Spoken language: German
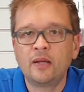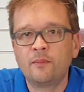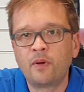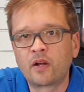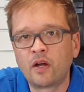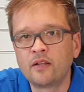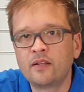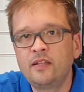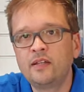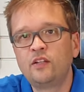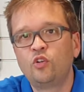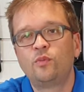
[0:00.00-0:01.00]
Man kann
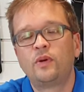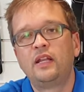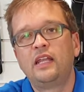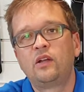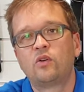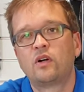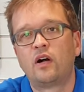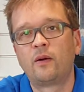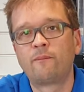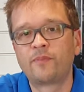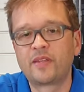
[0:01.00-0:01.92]
hier die Überlegung haben,